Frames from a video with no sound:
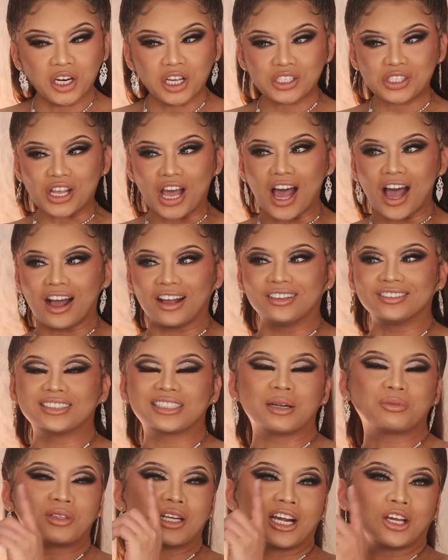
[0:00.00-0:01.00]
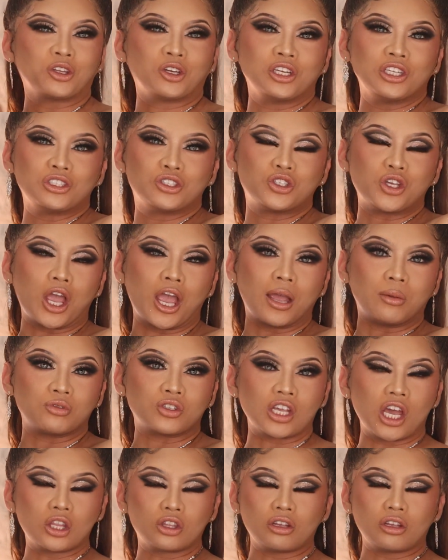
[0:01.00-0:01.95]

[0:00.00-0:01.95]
Anyways, ah, ang sarap talaga pero ni James.